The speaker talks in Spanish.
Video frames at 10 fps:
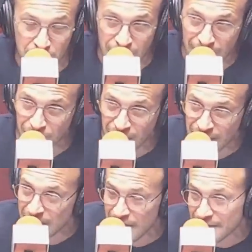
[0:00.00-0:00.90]
porque la
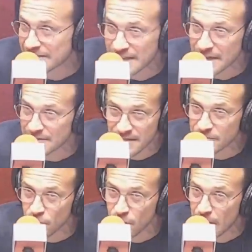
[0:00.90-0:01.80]
fragilidad sigue
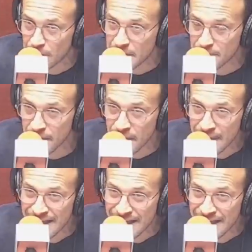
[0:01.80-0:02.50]
siendo la misma